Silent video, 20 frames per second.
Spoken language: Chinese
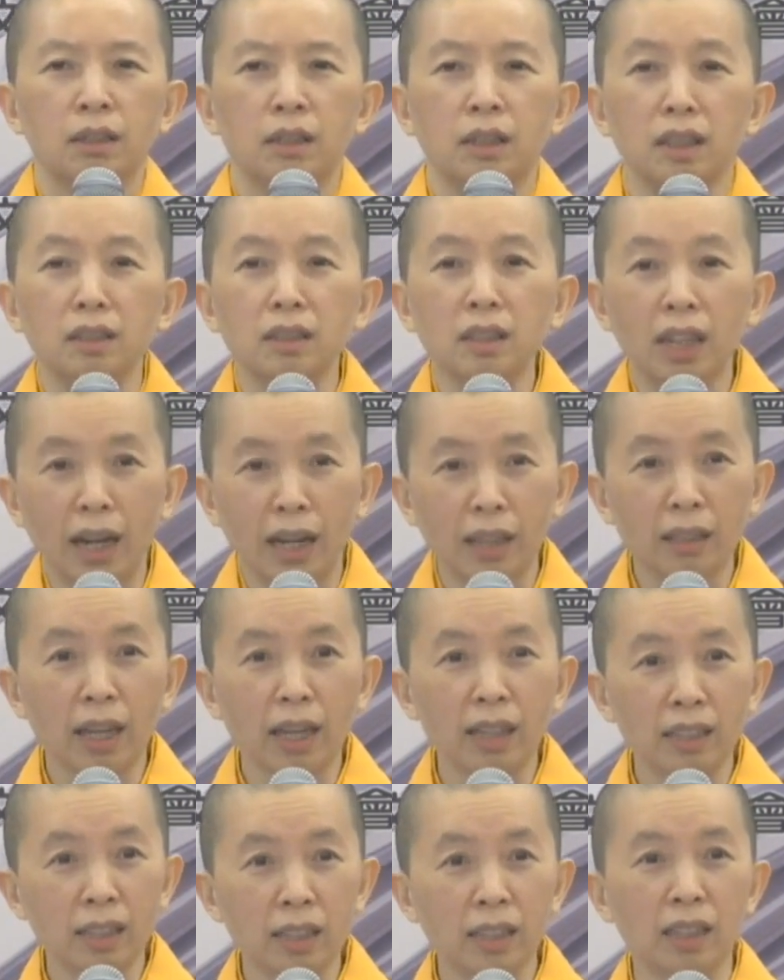警察
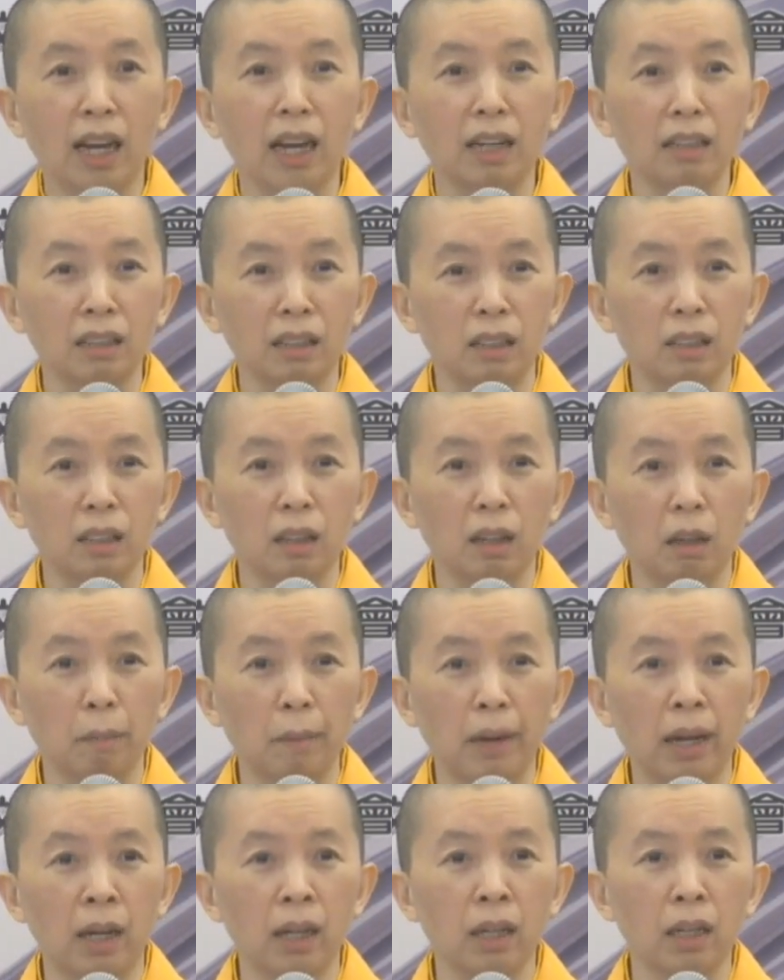带枪，你知道
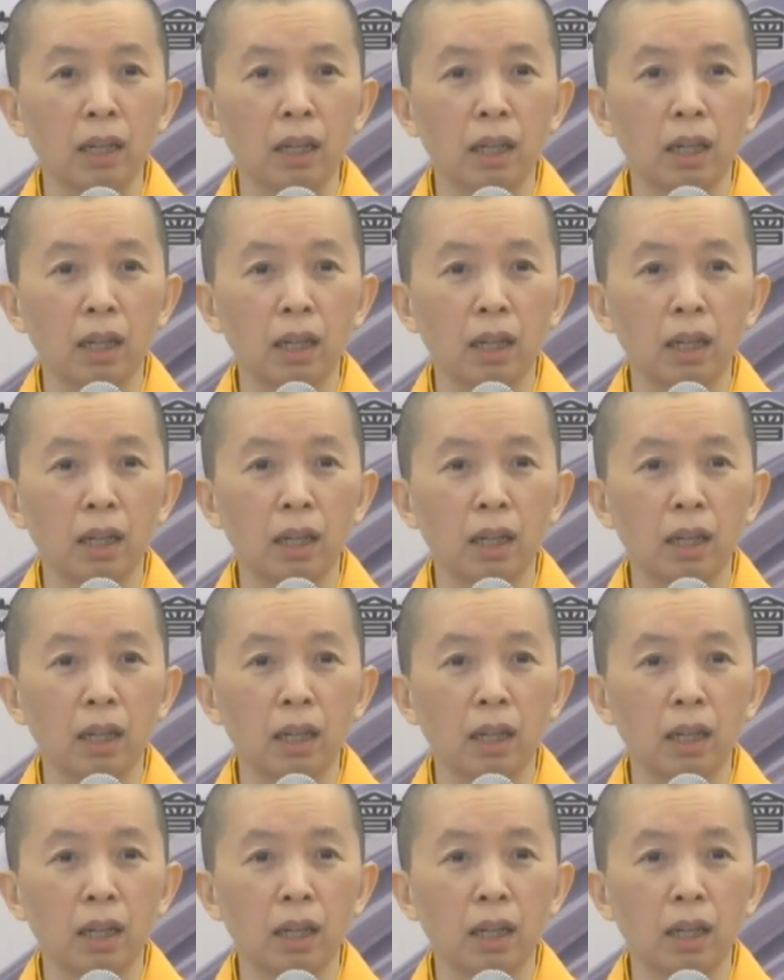吗？